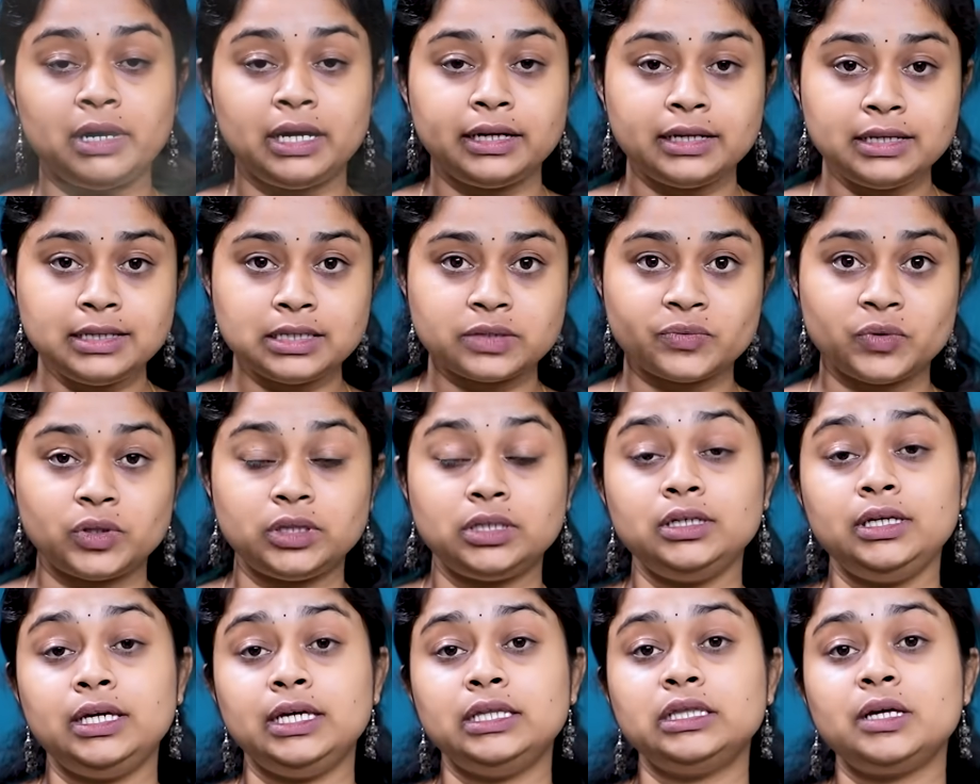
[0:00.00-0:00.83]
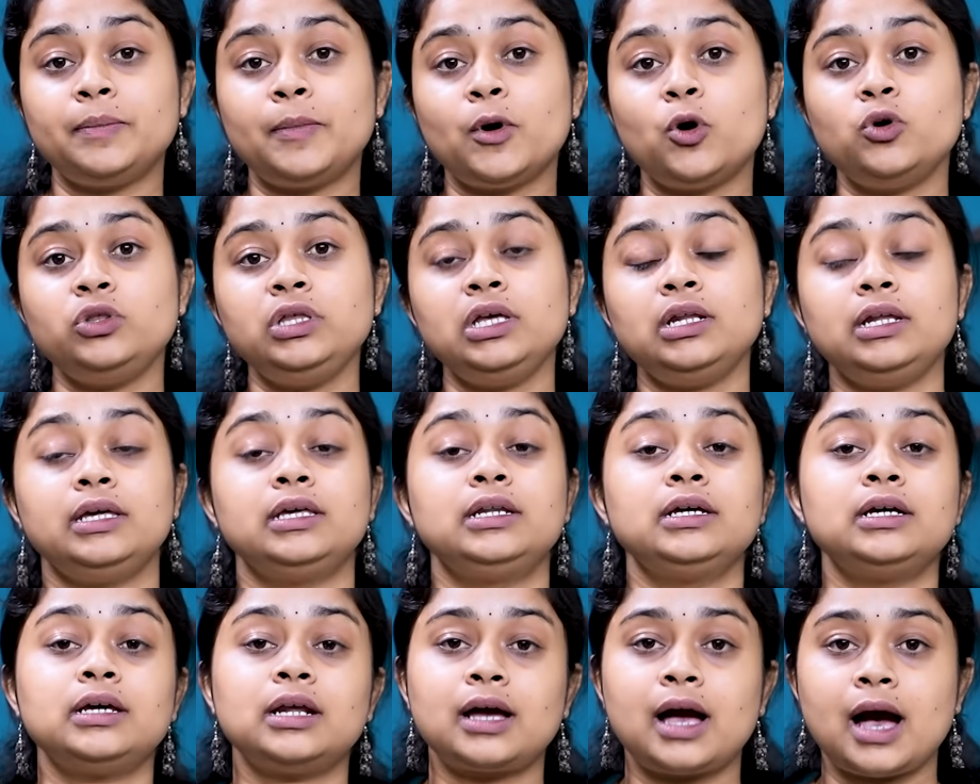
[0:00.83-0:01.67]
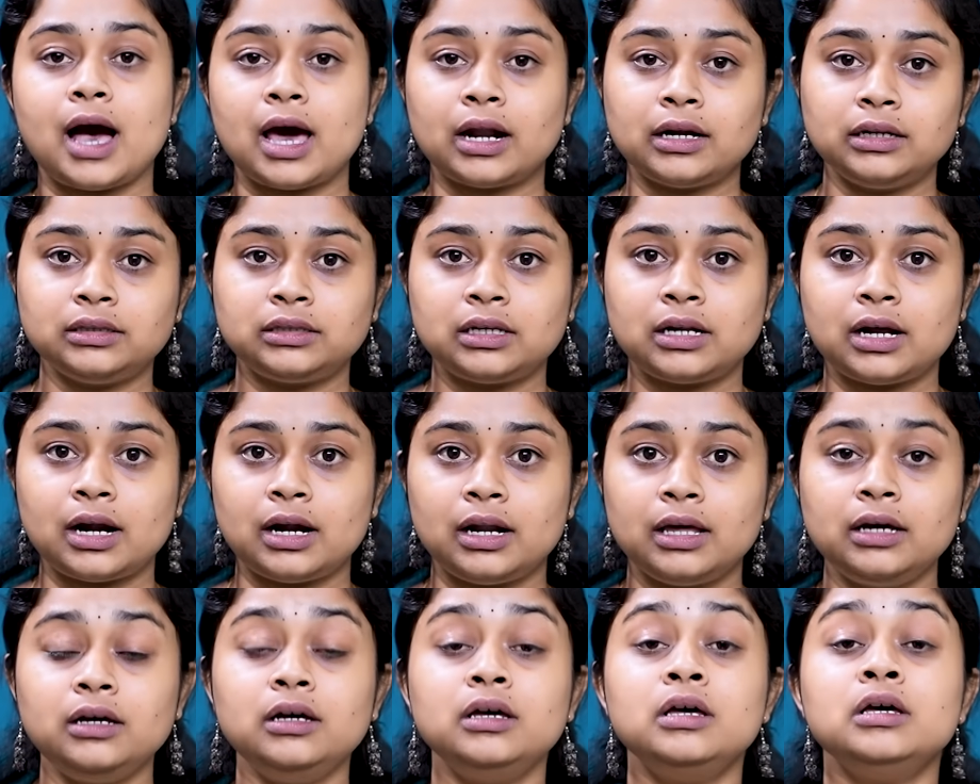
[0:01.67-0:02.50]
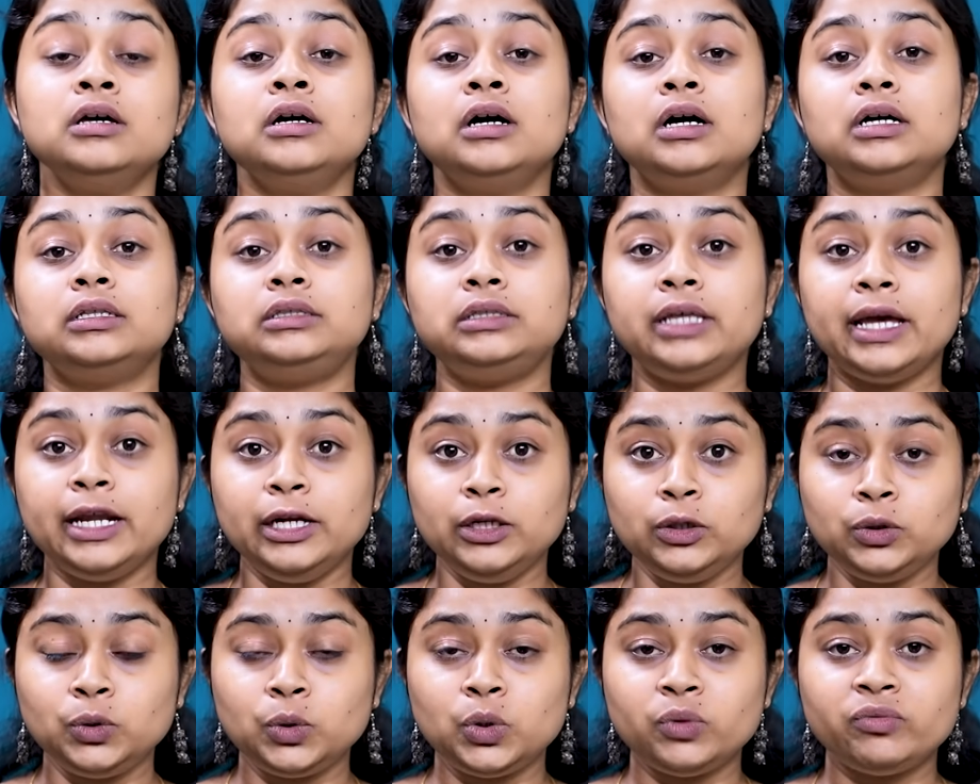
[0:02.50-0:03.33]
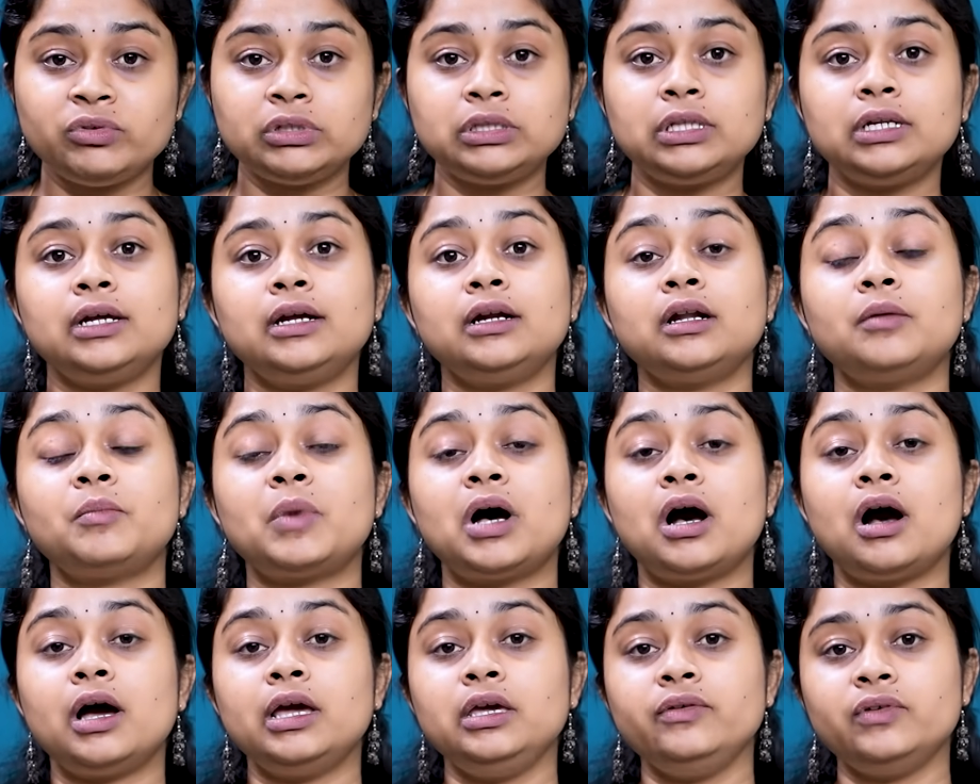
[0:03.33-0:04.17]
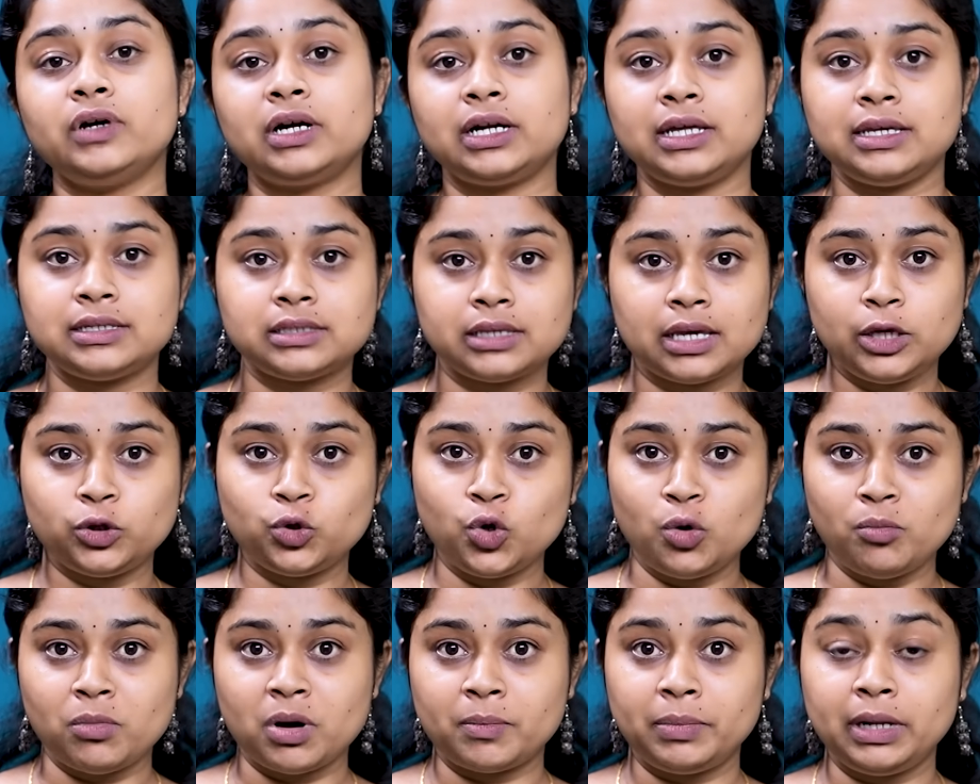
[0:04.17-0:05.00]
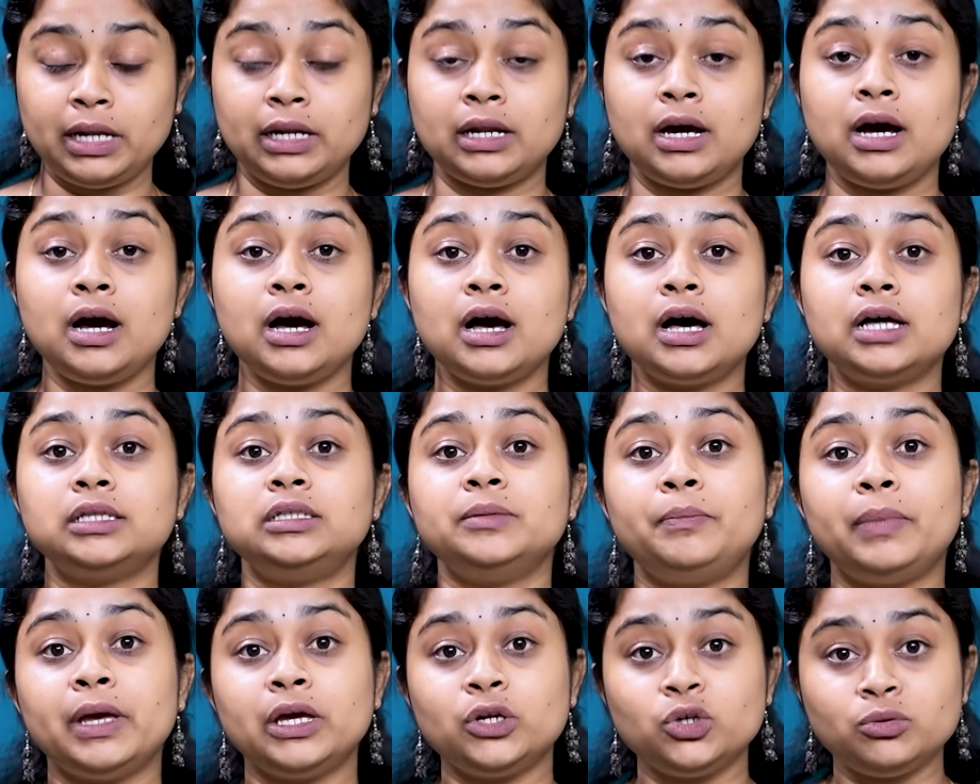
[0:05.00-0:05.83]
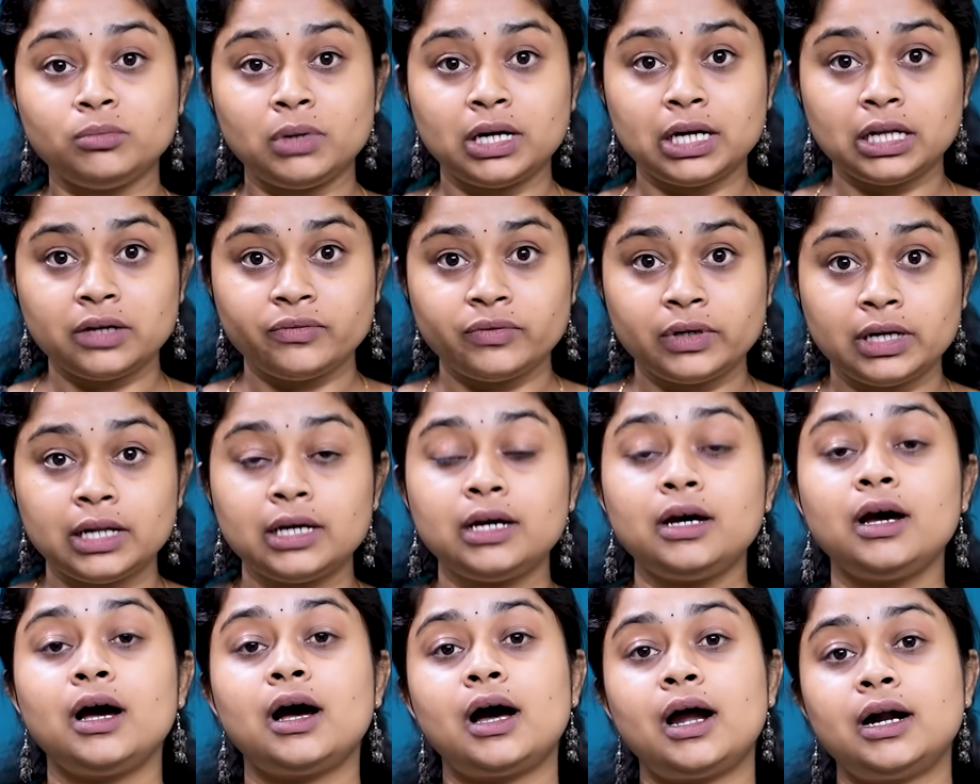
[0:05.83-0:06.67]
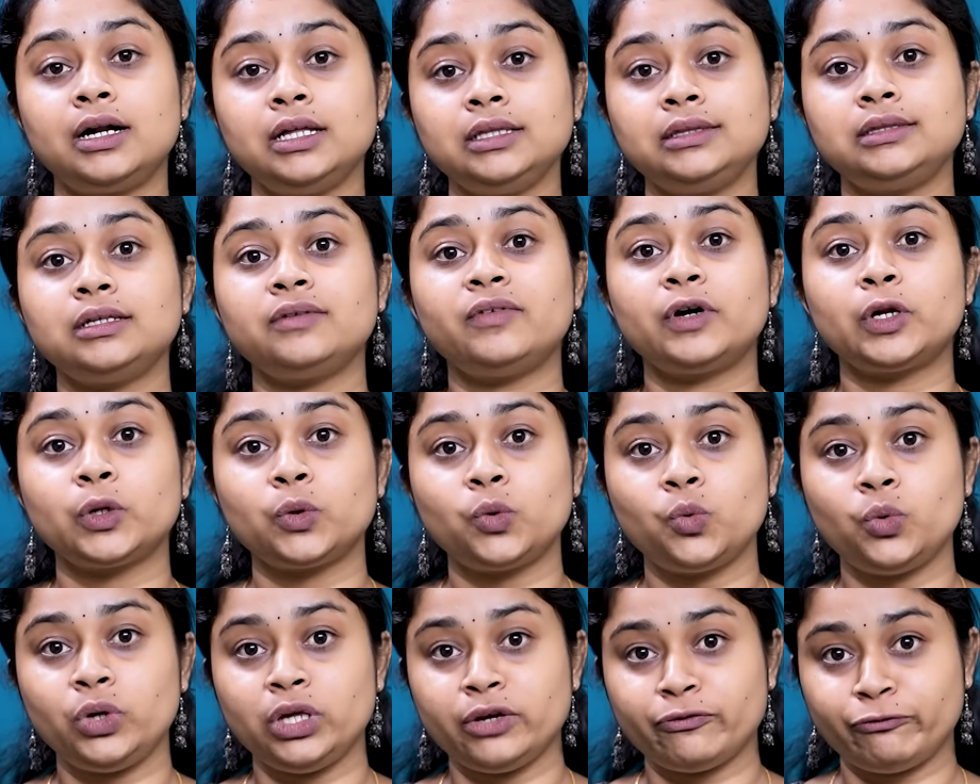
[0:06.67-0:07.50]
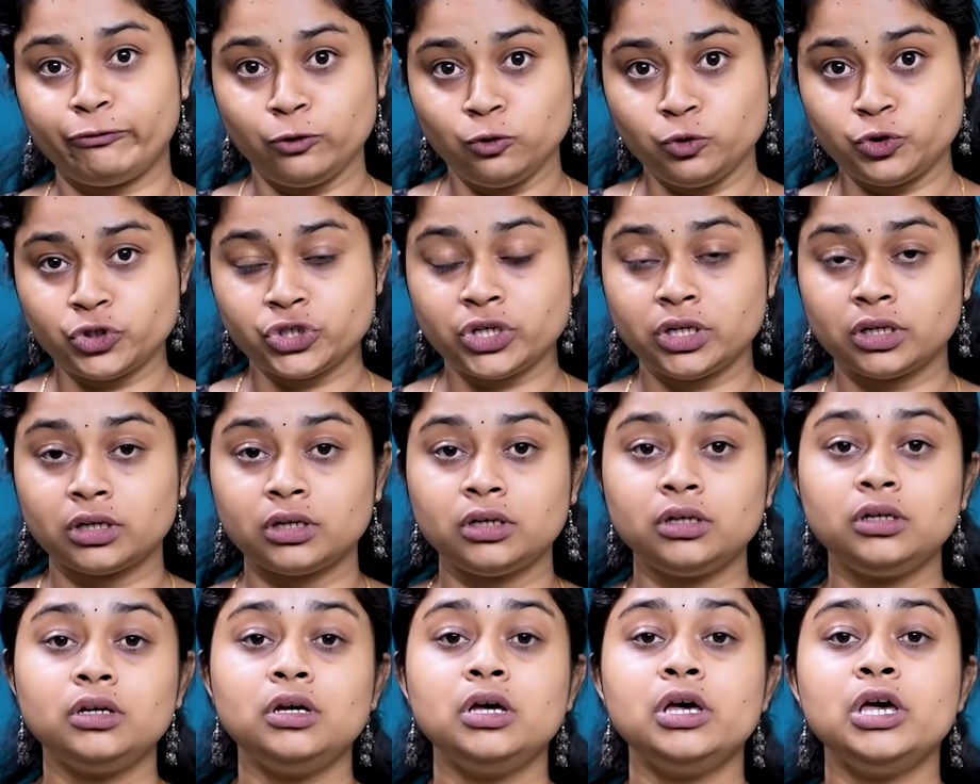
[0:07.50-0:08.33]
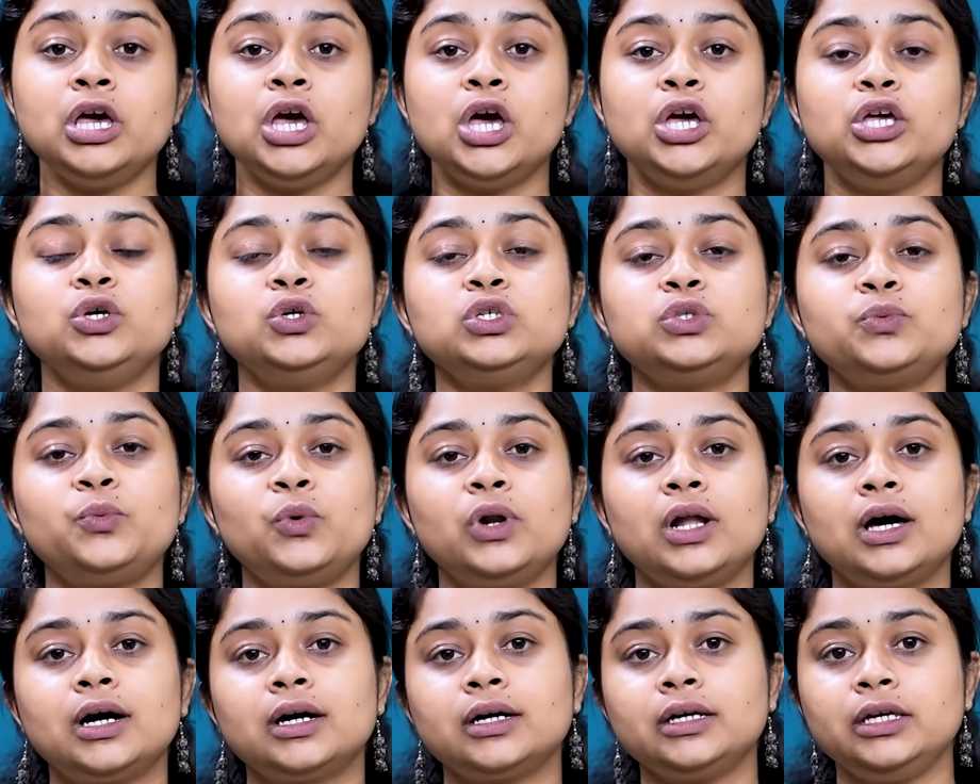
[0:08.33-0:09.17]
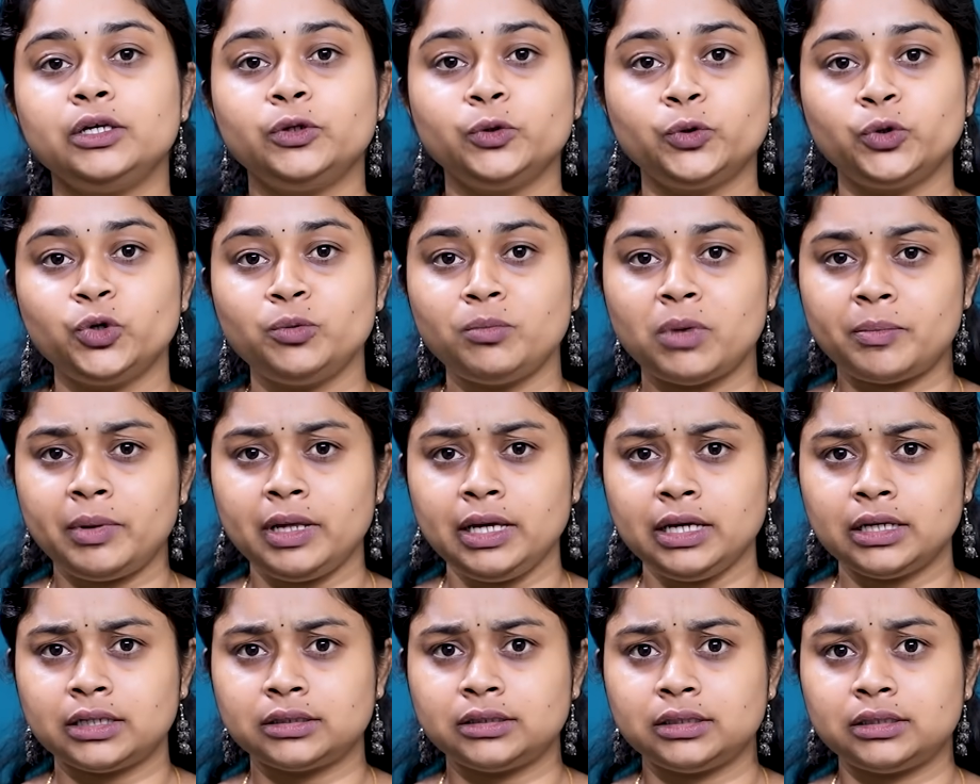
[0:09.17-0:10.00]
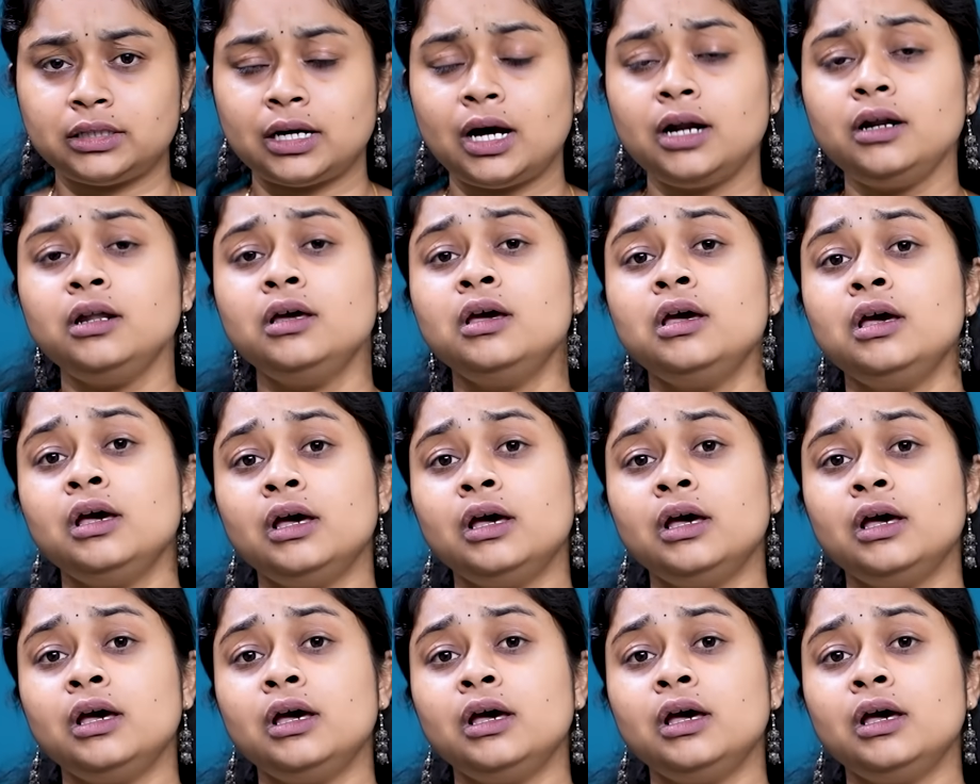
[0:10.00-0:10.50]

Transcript: மெட்டல்ஸ் வந்து இந்த பகுதியில் இருக்கு இருக்கிற காரணத்தினால தென் துருவத்தில் நம்ம ஆய்வுகளை செய்தோம் அப்படின்னா அது பெருமளவில் அடுத்த வரக்கூடிய ஃப்யூச்சருக்கு யூஸ்ஃபுல்லாக இருக்கும் அப்படிங்கிறது தான்